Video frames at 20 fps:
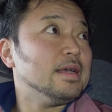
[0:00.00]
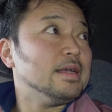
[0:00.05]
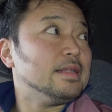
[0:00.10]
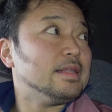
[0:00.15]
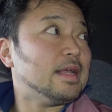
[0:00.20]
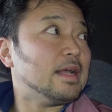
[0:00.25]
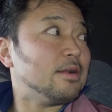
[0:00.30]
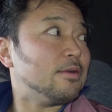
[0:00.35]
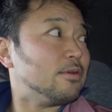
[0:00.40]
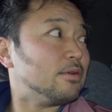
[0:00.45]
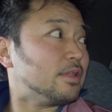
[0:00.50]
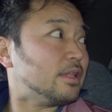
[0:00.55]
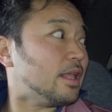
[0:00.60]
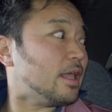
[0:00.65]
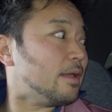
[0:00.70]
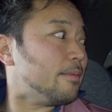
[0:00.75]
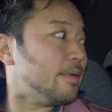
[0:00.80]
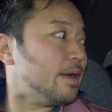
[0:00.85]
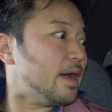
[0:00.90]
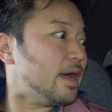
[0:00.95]
なの
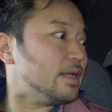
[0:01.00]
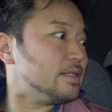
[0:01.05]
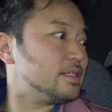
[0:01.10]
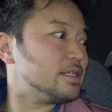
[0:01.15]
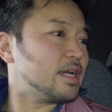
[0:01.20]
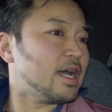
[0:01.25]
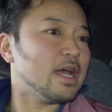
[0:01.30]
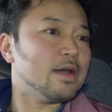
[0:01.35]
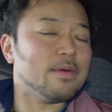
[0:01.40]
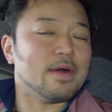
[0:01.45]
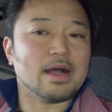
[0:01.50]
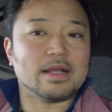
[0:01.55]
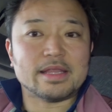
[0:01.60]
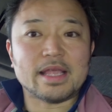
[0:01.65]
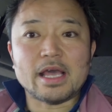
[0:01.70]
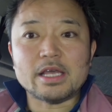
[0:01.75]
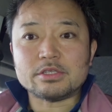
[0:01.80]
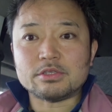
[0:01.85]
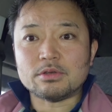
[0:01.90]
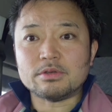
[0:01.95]
でまあ次回は
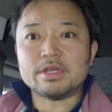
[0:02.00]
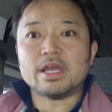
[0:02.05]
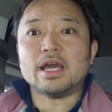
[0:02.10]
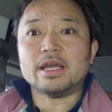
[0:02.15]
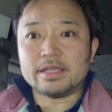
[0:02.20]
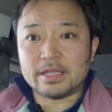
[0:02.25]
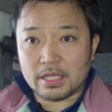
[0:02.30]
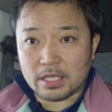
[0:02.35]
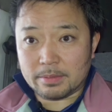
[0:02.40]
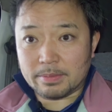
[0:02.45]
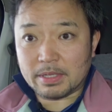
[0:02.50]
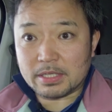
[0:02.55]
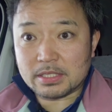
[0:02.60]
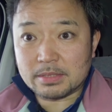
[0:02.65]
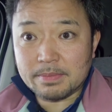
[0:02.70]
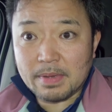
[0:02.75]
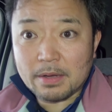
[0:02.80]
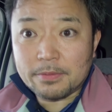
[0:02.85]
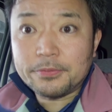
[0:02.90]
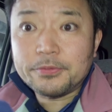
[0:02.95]
内装に入っていきま
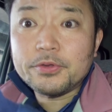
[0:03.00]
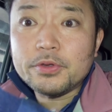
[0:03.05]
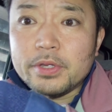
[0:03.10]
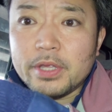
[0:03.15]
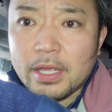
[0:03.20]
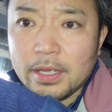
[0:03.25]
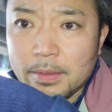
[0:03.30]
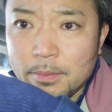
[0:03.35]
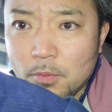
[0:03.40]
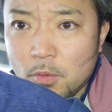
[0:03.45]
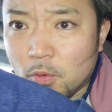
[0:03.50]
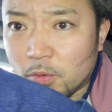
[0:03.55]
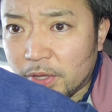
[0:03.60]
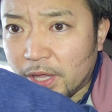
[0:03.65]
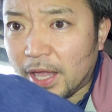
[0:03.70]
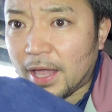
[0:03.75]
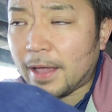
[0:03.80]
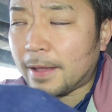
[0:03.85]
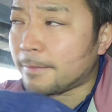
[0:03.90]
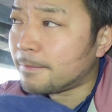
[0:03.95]
す。まあ冬でもう
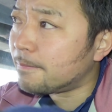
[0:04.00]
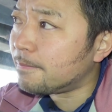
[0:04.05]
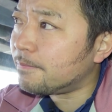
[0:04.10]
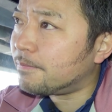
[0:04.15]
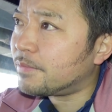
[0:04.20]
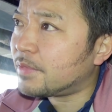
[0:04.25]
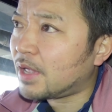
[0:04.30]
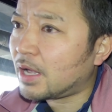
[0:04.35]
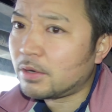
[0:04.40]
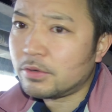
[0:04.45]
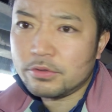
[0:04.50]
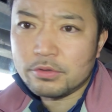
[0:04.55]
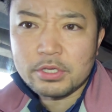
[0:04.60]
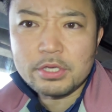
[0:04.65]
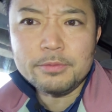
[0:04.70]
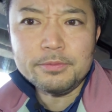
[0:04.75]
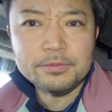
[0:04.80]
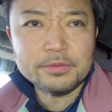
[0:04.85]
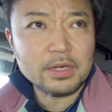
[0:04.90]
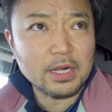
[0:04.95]
ね、あの
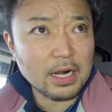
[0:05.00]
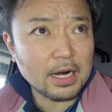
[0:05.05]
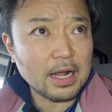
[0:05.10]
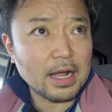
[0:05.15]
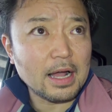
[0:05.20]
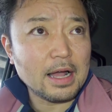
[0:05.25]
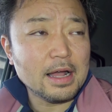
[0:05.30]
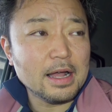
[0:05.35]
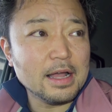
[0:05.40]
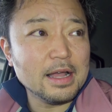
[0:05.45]
雪降るから